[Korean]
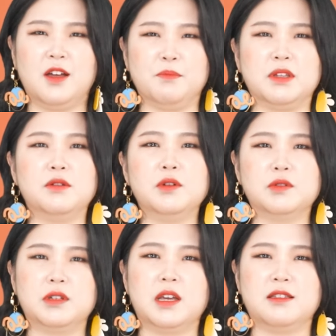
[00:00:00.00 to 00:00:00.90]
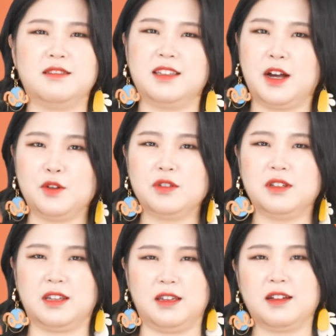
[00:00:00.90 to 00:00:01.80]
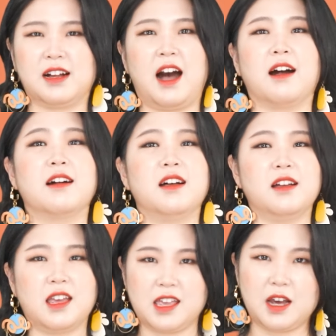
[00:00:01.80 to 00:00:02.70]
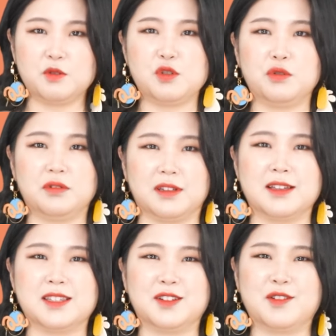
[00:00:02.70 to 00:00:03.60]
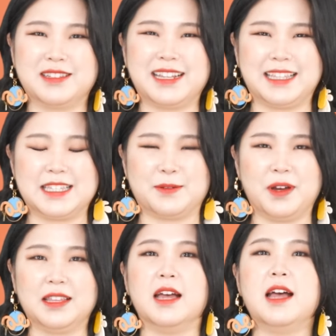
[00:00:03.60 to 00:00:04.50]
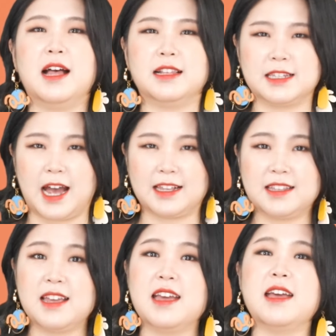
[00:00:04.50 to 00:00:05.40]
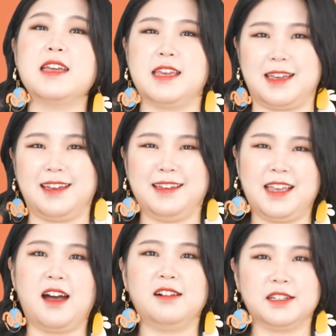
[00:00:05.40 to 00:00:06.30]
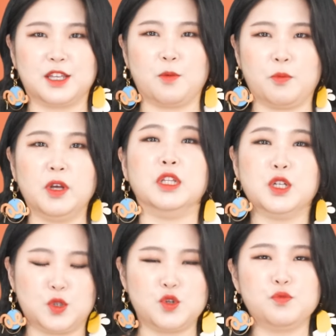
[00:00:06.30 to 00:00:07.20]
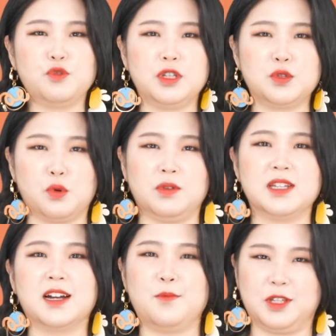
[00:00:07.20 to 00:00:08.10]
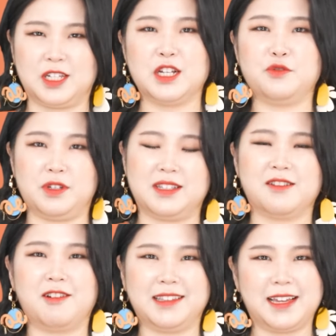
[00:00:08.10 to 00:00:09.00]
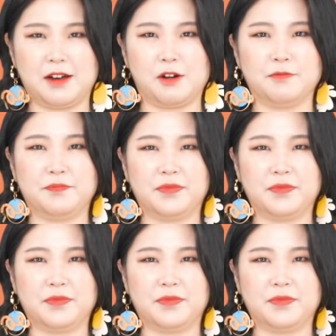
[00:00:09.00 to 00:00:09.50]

미들로트에 있는 향료들이 각각의 향취로 느껴지는 것은 아니지만 자세히 향을 느껴보면 충분히 존재감을 느낄 수 있을 것 같아요.